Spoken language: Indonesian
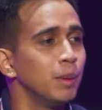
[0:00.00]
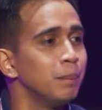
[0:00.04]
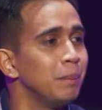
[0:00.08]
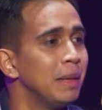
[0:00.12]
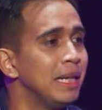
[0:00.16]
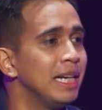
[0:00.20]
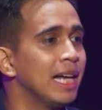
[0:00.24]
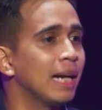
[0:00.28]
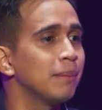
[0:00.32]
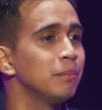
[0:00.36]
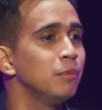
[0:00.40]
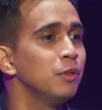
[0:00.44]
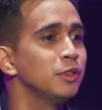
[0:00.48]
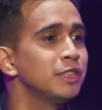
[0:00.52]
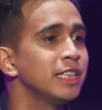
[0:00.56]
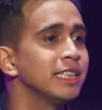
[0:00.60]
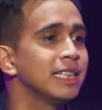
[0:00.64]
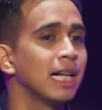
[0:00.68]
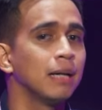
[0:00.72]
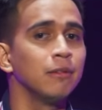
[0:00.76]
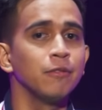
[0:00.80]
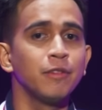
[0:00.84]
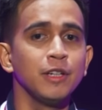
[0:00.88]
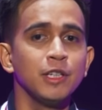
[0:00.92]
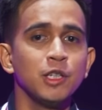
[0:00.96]
pemilihan musik
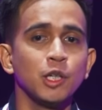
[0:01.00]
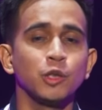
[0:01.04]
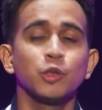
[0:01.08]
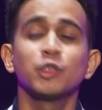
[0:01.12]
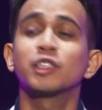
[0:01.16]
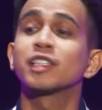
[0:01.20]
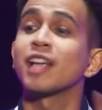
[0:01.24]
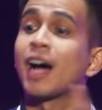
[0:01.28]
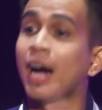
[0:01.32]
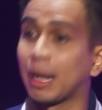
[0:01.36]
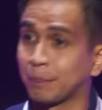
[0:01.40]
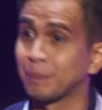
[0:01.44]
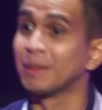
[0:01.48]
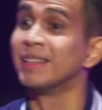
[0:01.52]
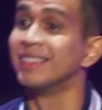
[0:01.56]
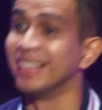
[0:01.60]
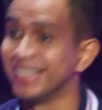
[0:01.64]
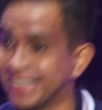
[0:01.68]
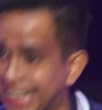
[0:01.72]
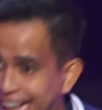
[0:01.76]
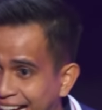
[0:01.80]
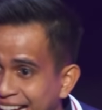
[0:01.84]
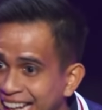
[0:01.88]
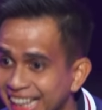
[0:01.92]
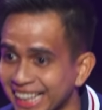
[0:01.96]
dalam video itu sangat
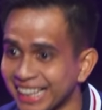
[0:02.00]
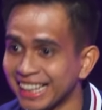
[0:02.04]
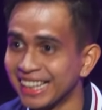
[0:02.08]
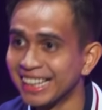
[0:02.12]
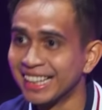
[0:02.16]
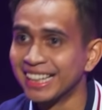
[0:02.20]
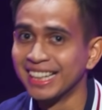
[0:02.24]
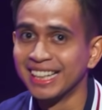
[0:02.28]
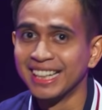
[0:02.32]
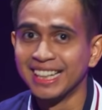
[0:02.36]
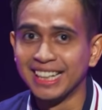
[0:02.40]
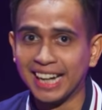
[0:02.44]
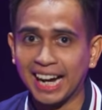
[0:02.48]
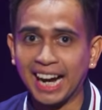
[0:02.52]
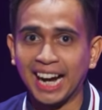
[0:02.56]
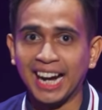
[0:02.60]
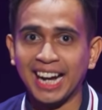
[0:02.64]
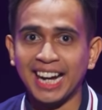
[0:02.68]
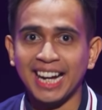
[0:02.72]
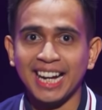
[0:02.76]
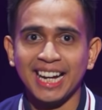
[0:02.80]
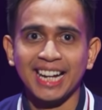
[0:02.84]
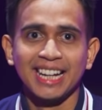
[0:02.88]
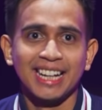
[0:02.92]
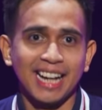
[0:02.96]
penting ya. Ya,
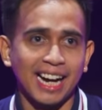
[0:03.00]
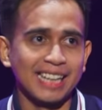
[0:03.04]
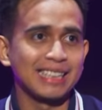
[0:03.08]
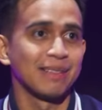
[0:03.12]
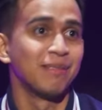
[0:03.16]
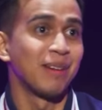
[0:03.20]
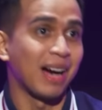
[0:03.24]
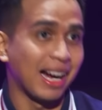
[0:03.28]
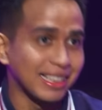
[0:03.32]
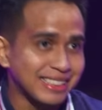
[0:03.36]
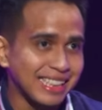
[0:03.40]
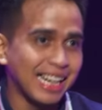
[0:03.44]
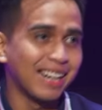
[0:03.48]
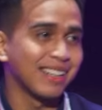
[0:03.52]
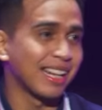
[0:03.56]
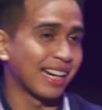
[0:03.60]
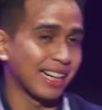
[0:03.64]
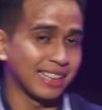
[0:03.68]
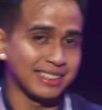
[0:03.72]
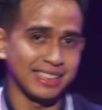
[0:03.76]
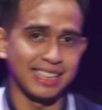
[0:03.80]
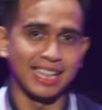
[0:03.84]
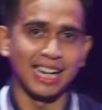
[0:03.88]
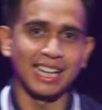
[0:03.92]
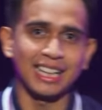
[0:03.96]
ya terima kasih ya
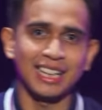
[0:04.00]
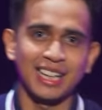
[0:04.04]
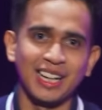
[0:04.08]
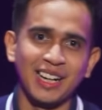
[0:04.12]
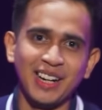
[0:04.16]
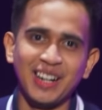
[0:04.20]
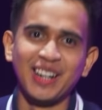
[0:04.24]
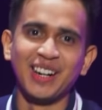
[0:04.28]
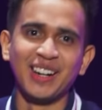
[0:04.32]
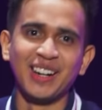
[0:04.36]
narasi ya. ya.